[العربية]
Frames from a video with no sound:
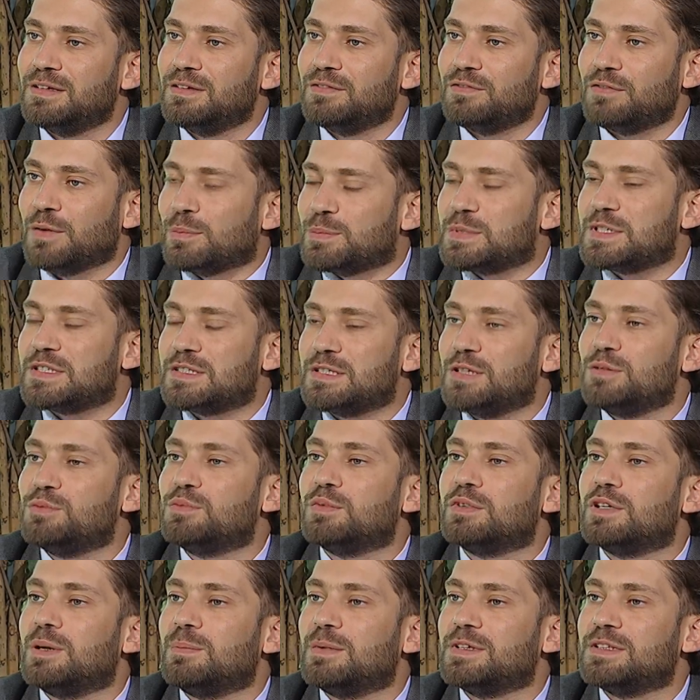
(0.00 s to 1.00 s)

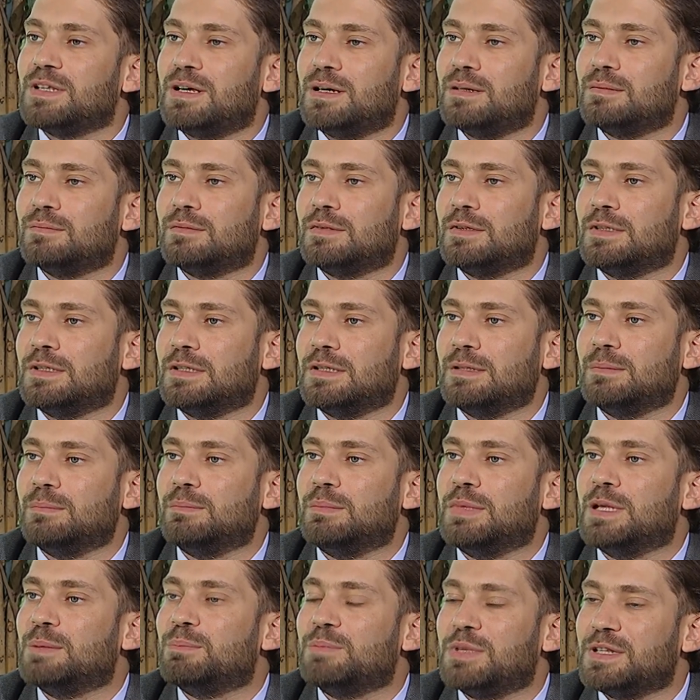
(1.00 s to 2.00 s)
فبيستنوا رمضان
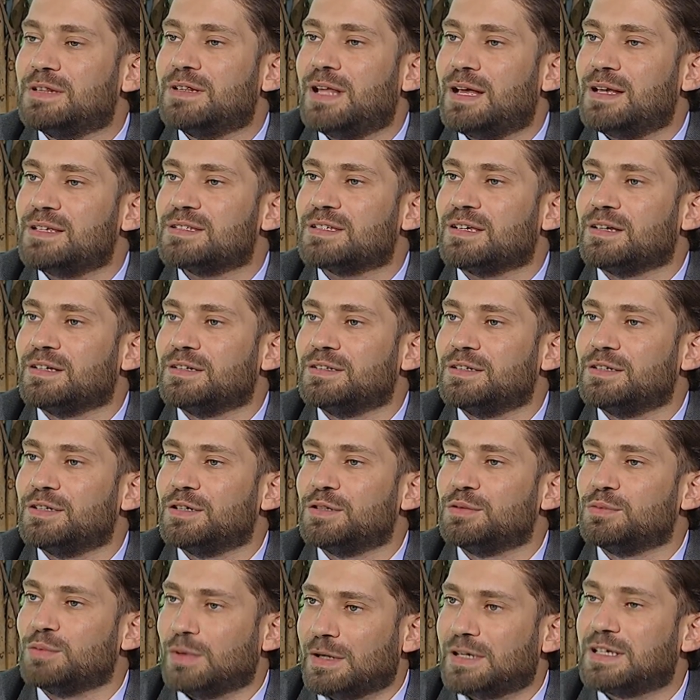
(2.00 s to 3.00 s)
باللحظه
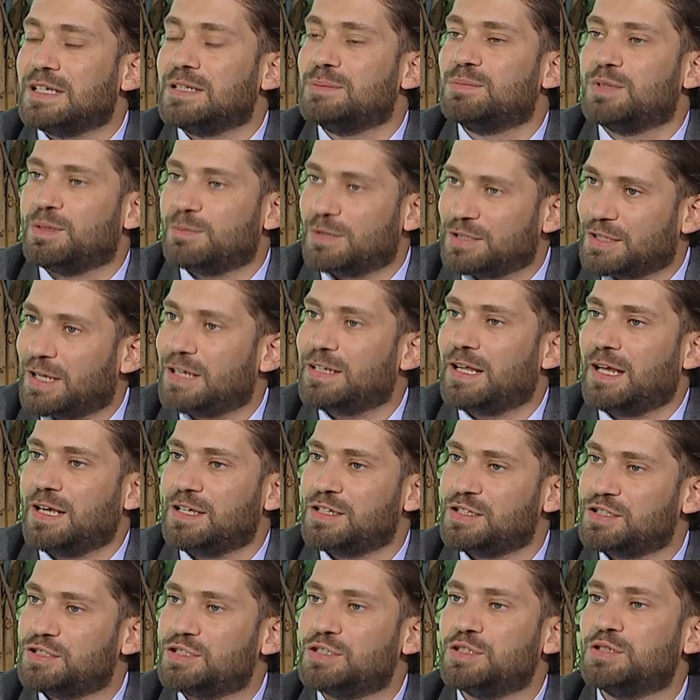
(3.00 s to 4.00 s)
انه اكيد رمضان
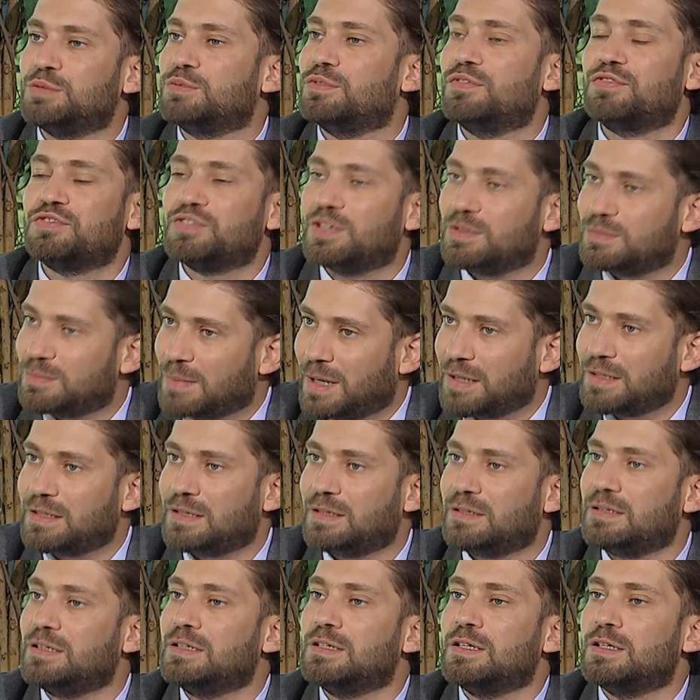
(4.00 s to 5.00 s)
حيجي ويفطر
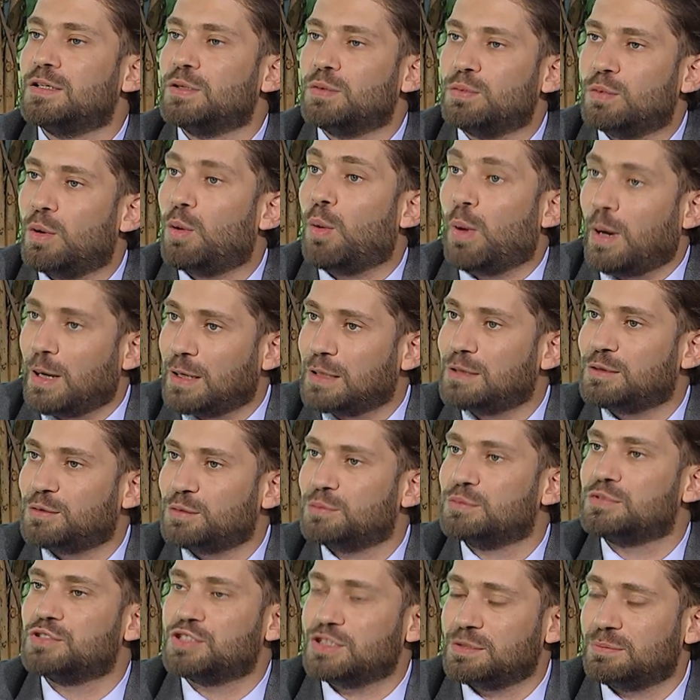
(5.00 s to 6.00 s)
معنا هو وعائلته
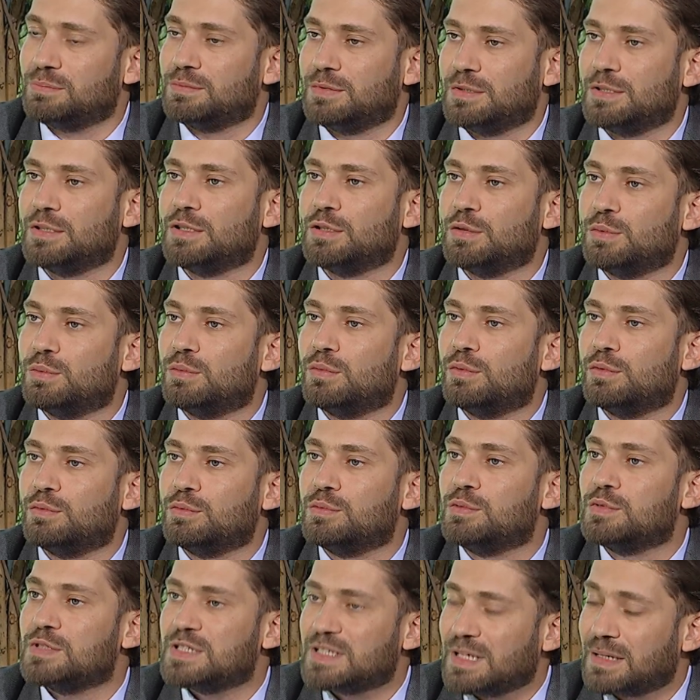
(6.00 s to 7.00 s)
ويجيب آه،
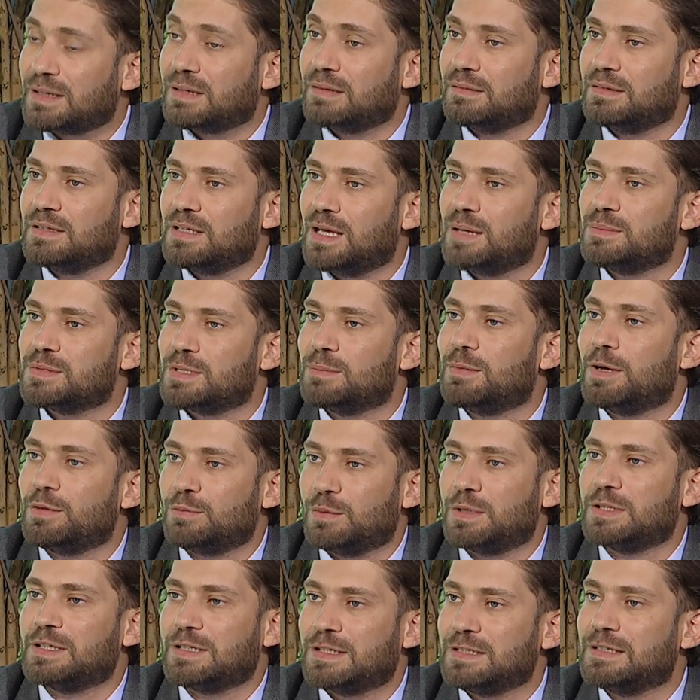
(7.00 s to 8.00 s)
ونذكر ايام زمان
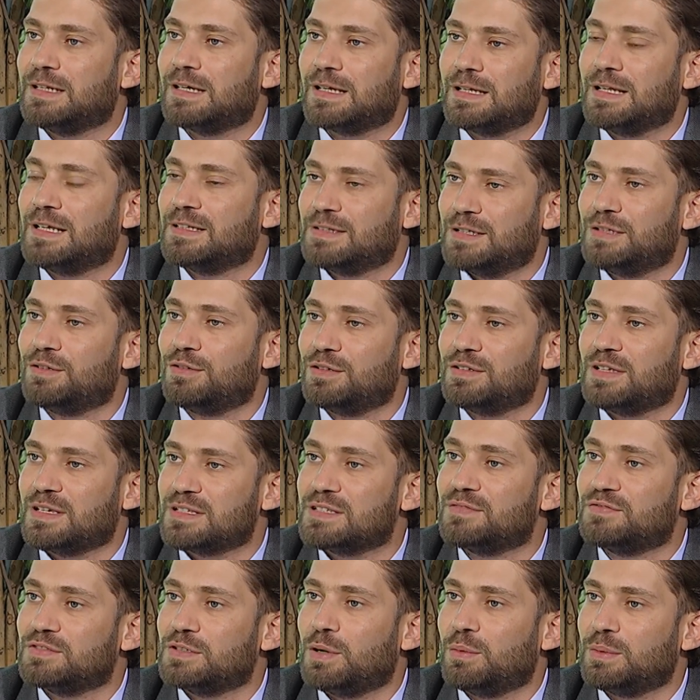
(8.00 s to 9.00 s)
وقت كنا كلنا نقعد على
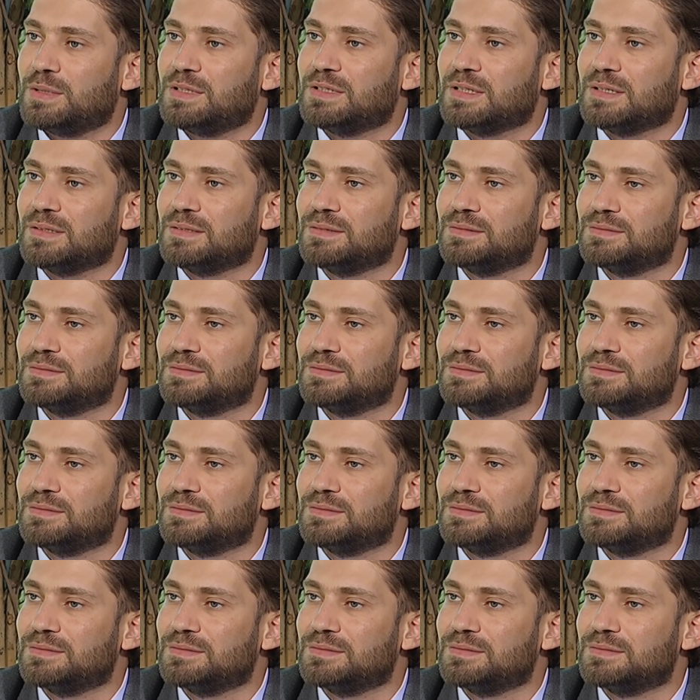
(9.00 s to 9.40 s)
سفره واحده